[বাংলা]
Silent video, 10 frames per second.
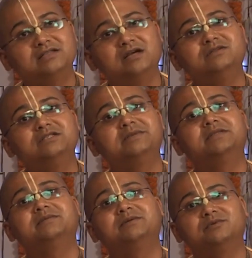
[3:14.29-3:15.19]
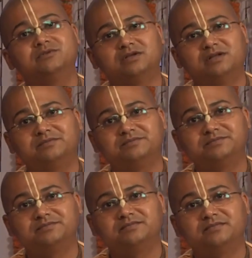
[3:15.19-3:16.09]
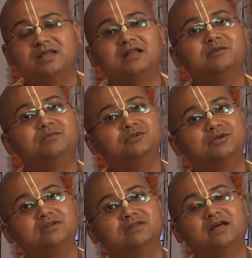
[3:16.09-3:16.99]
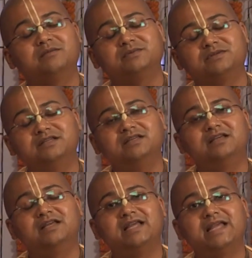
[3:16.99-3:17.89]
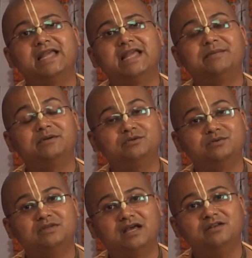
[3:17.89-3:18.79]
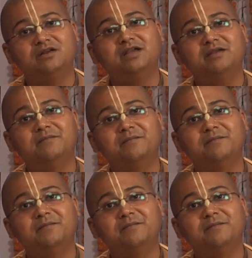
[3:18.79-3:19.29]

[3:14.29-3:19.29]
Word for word: রাজা হচ্ছে পৃথিবীর ভূষণ নারীর ভূষণ তার প্রতি এবং শুধু তাই নয়